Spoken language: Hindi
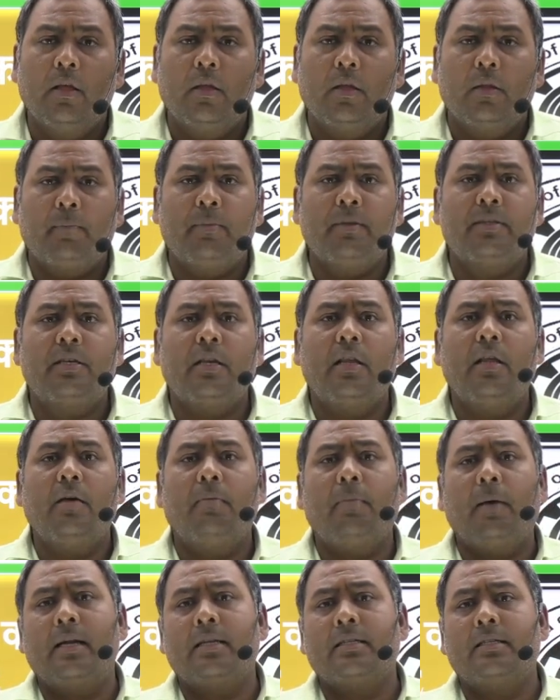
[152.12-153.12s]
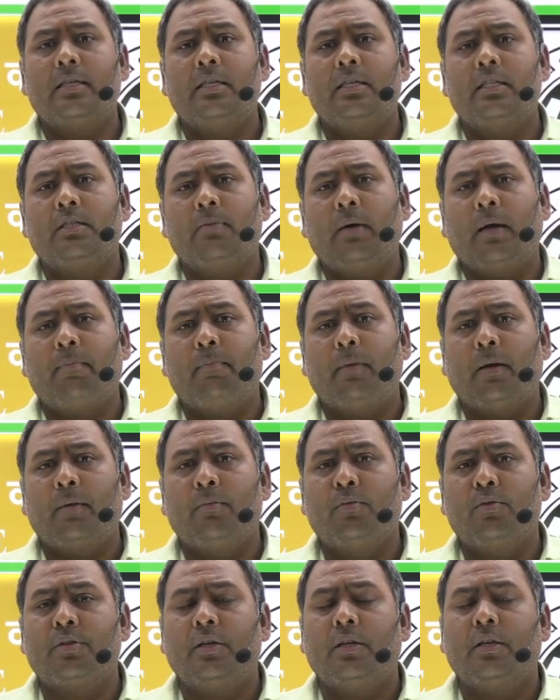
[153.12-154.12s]
पिछले बार से इस बार
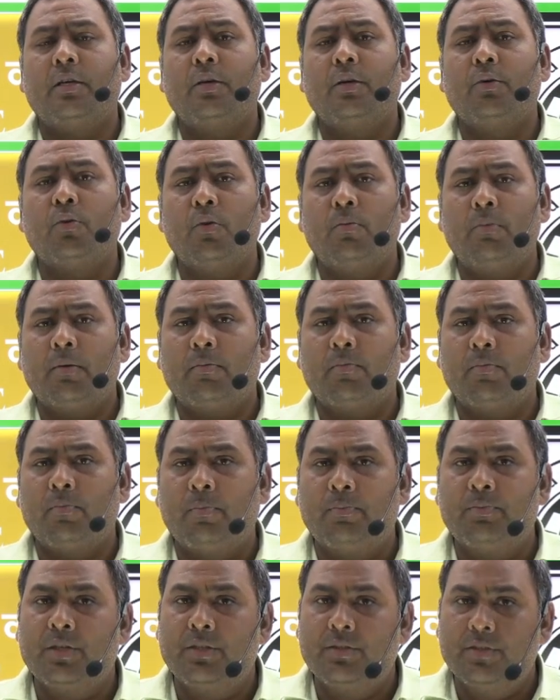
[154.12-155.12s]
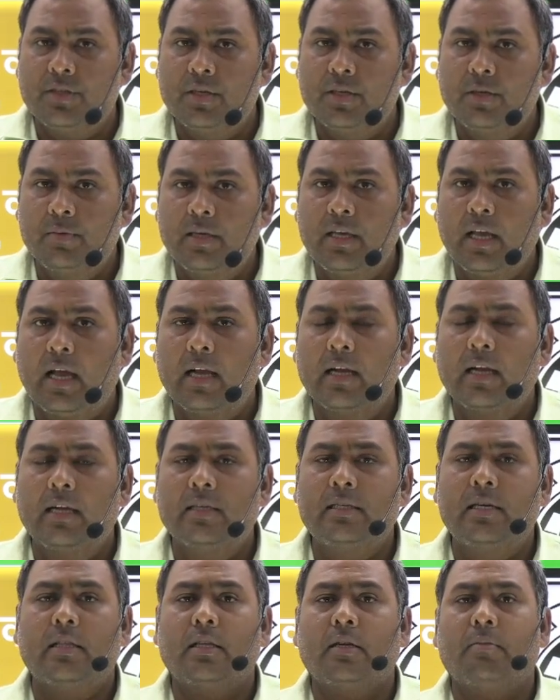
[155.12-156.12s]
प्रमोशन की रूल में चेंजिंग भी आएगा
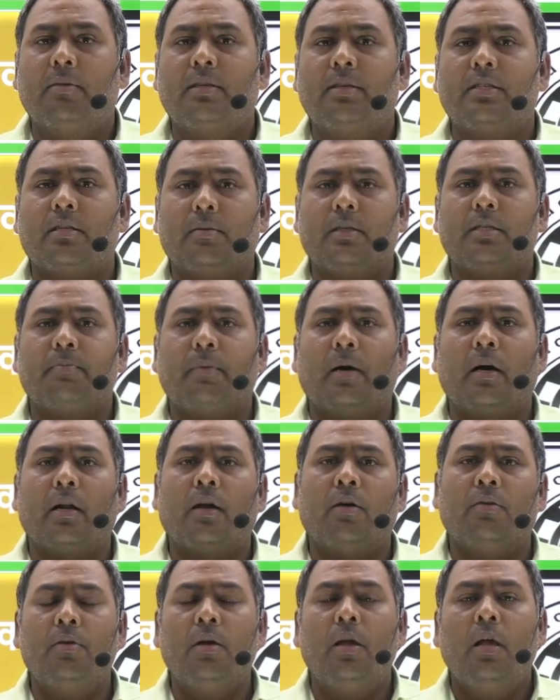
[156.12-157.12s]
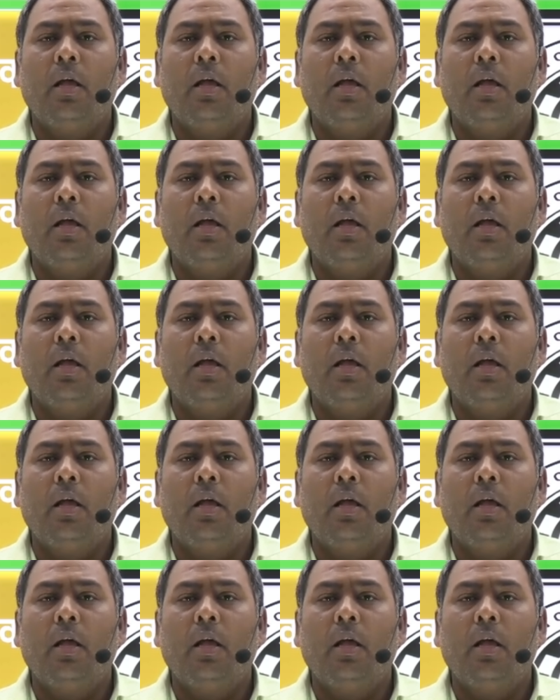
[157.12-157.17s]
जहां तक मैं समझ पा रहा हूं